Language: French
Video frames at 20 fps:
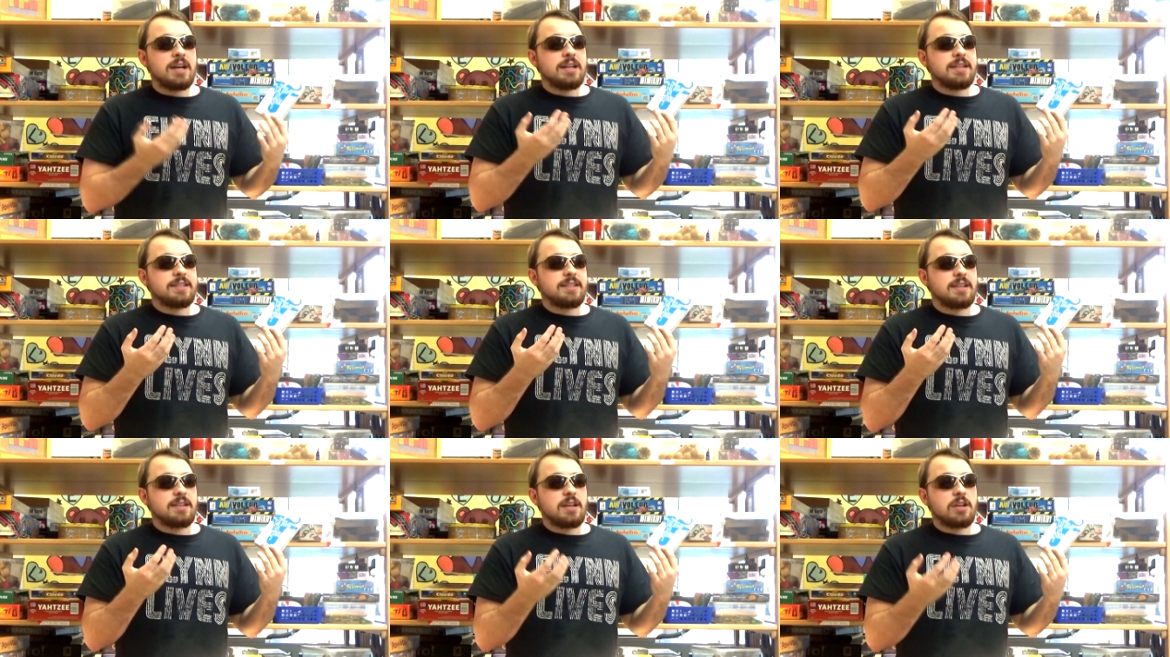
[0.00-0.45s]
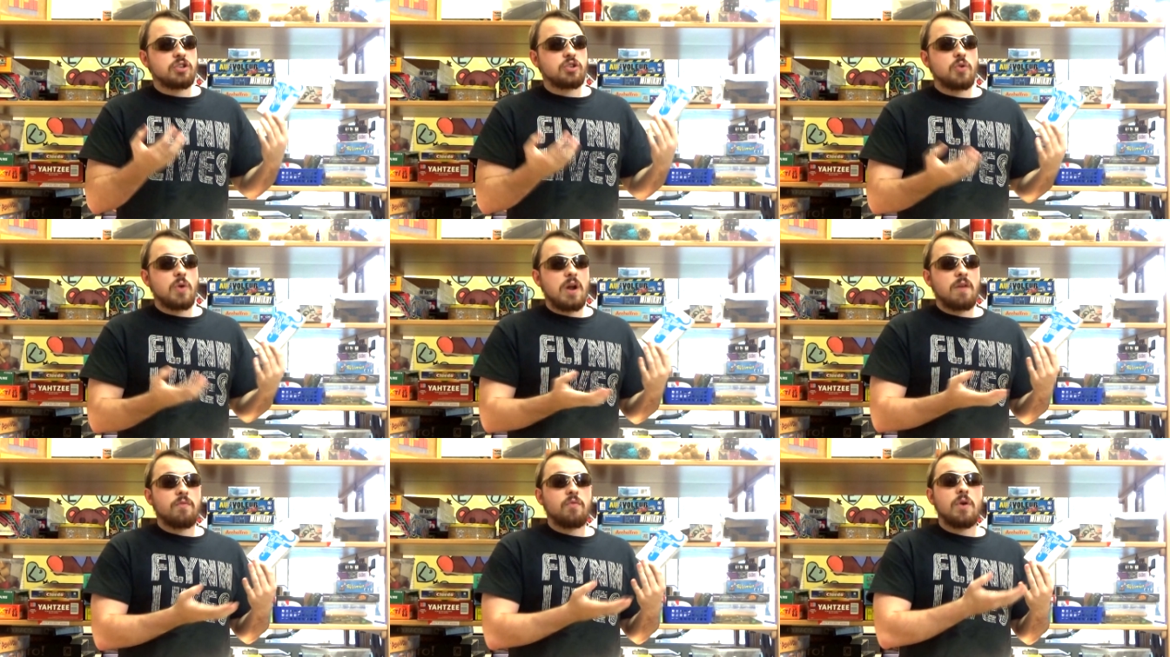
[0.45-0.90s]
C'est un
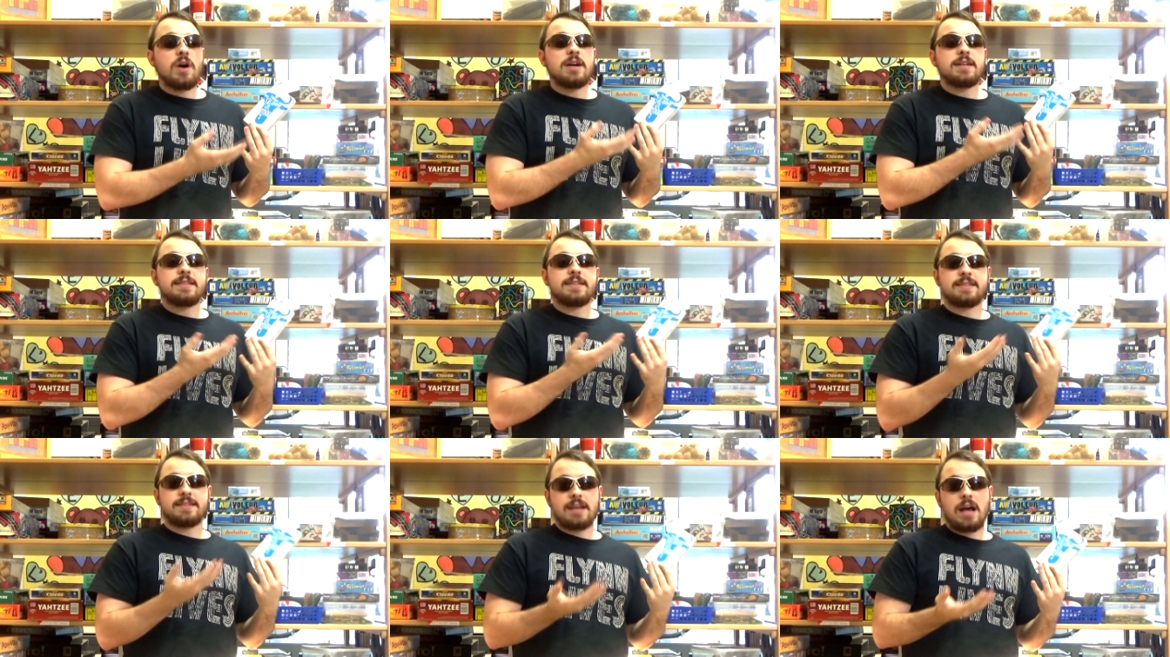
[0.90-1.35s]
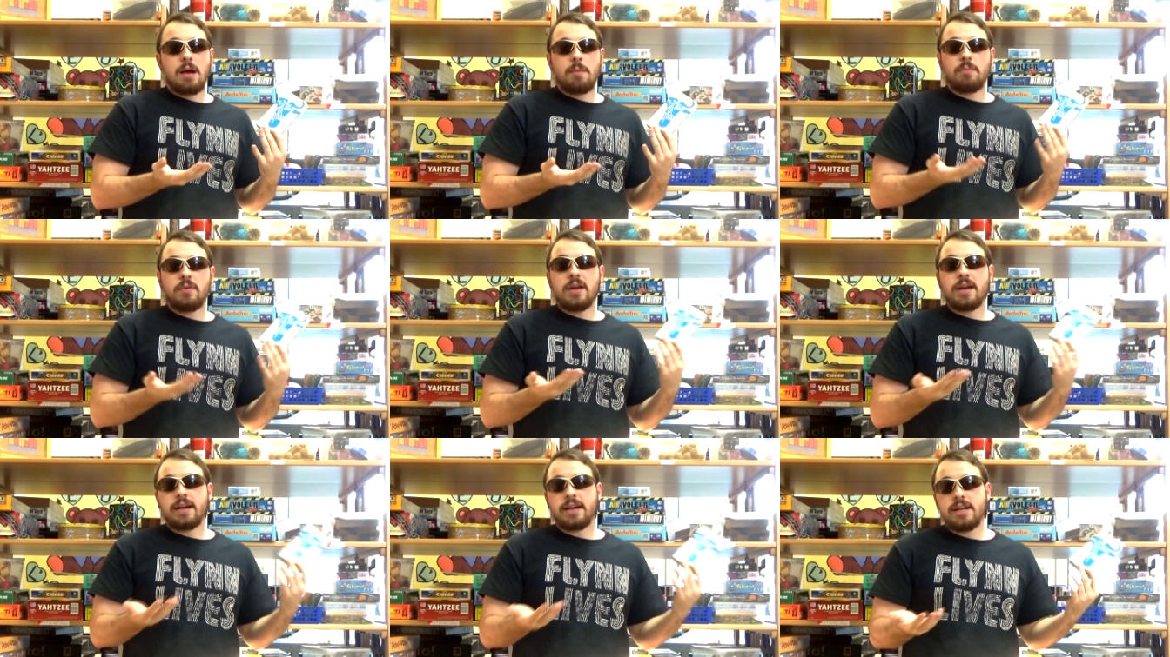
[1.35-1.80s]
jeu à la fois
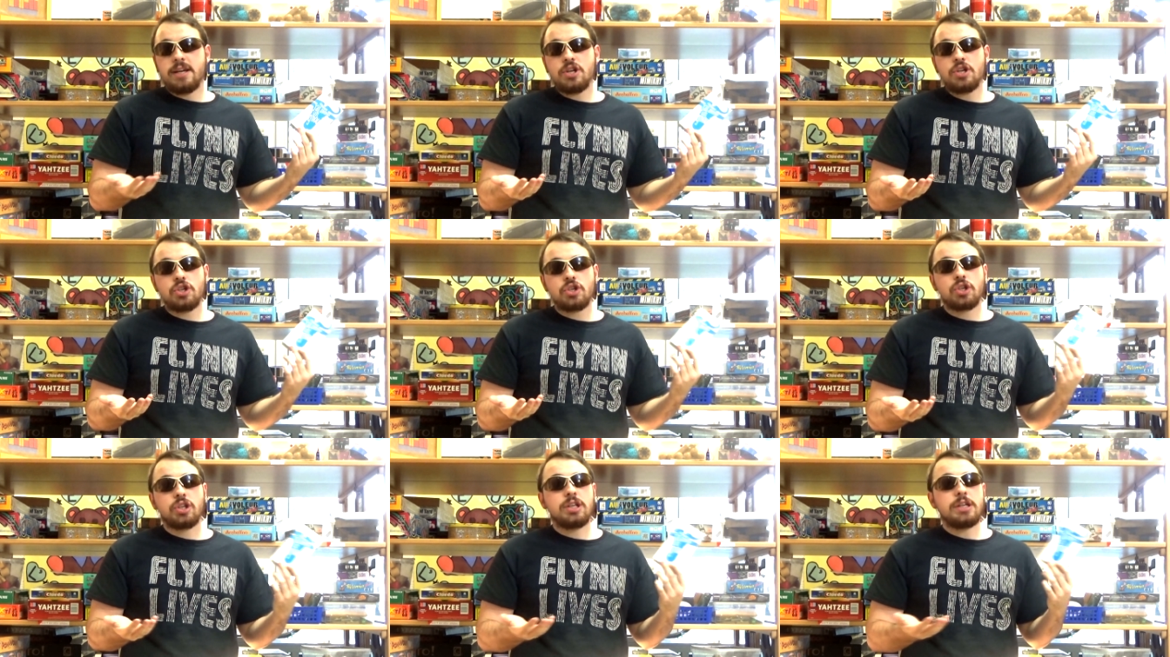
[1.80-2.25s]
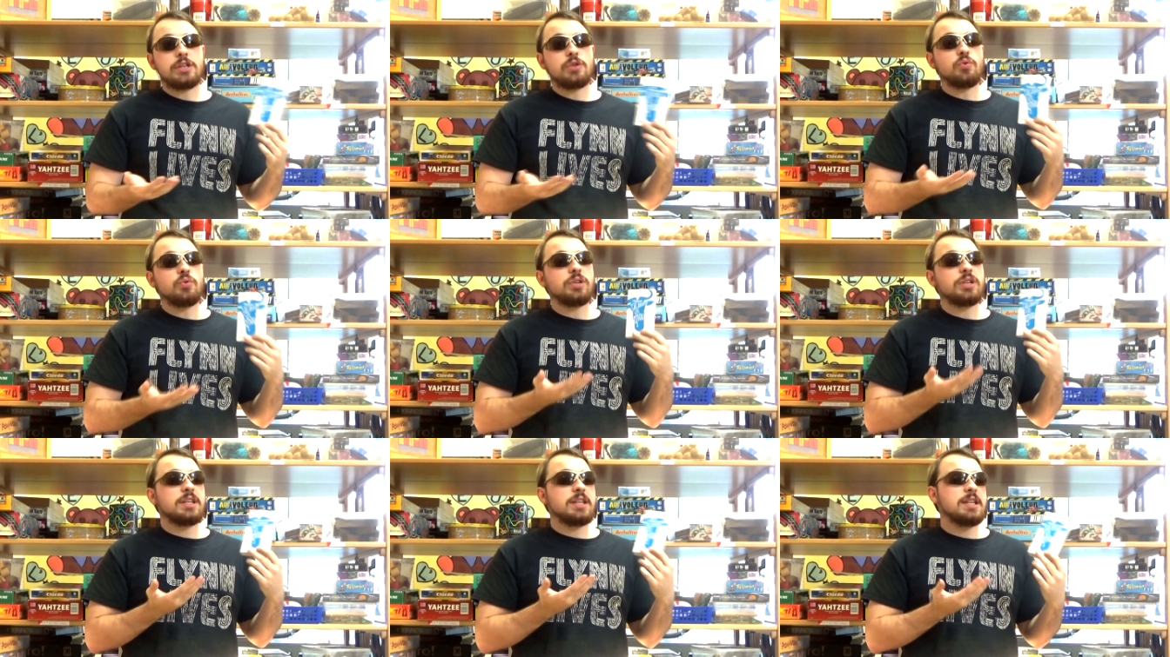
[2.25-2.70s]
simple et riche qui
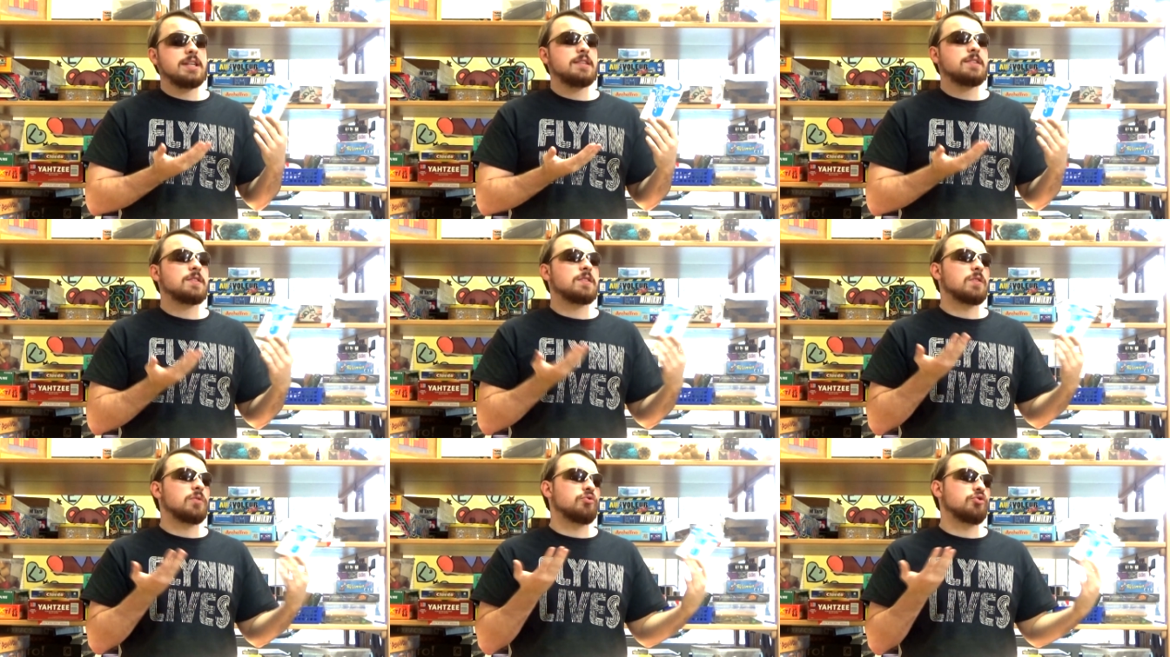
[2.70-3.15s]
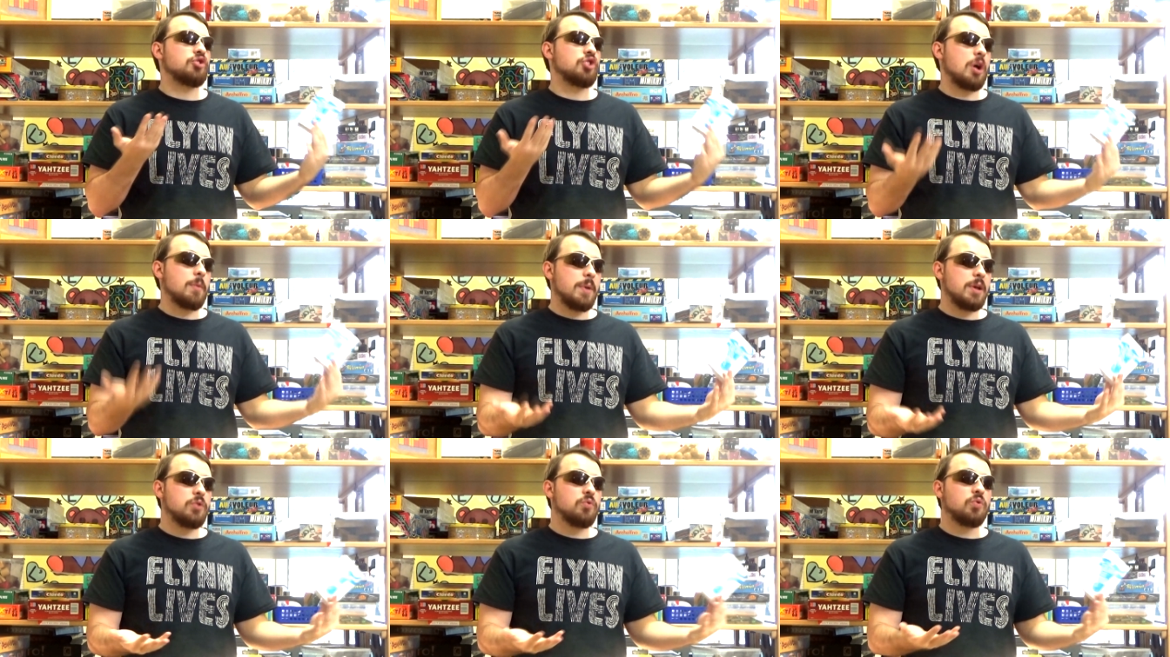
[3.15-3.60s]
nous guide sans
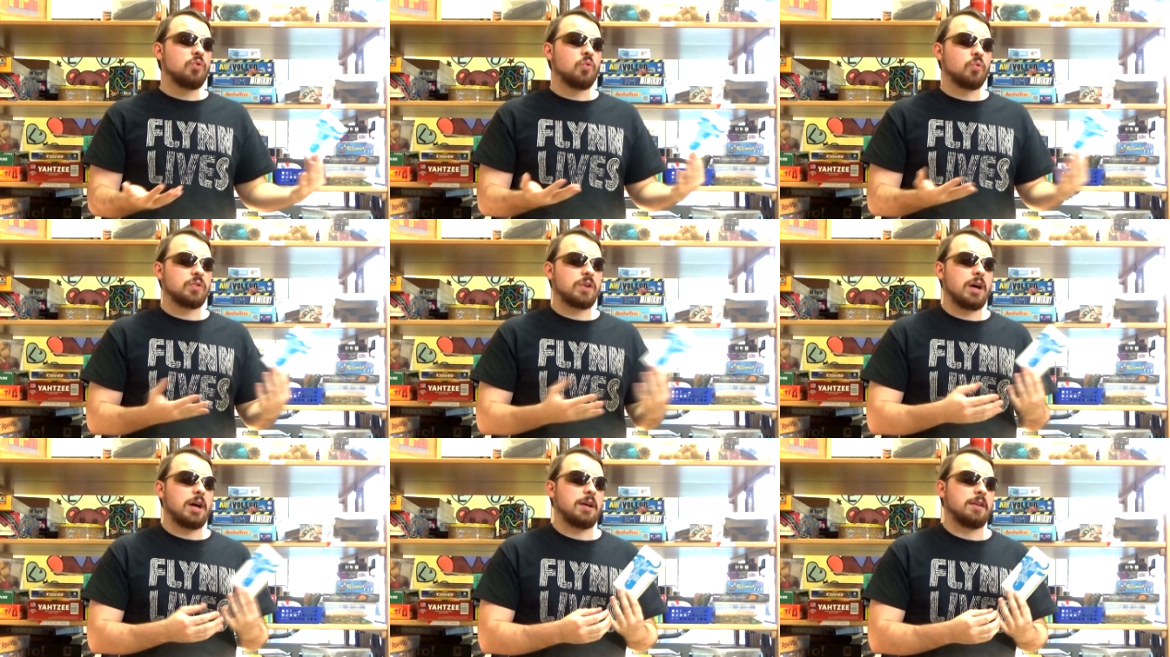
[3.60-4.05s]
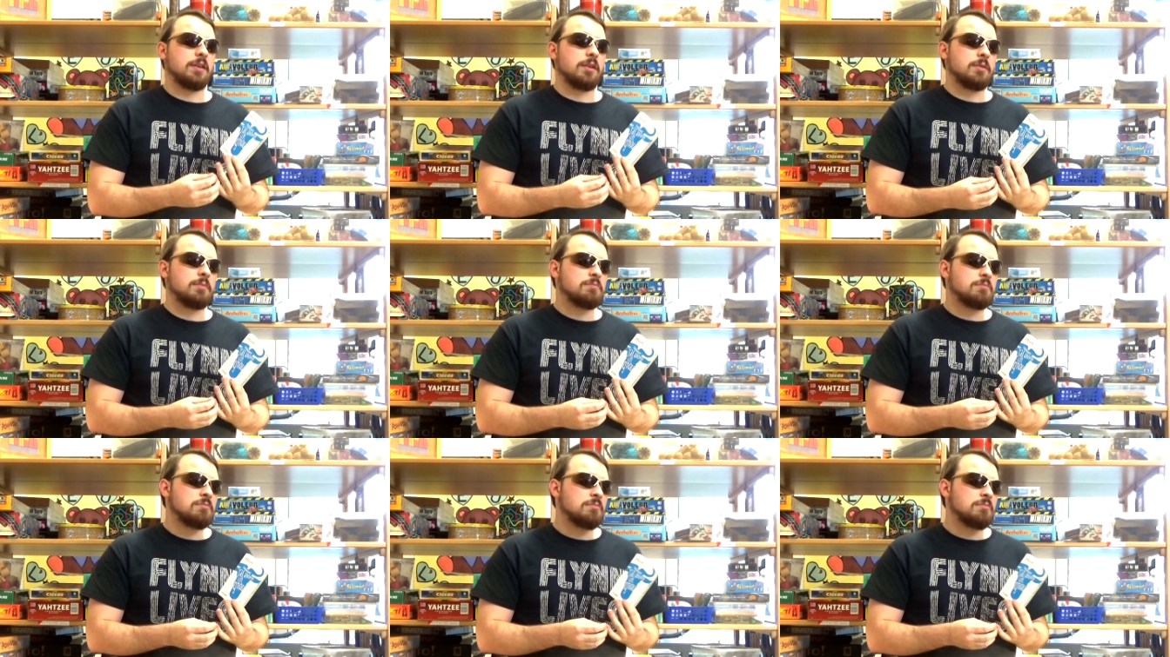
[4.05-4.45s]
jamais nous contraindre.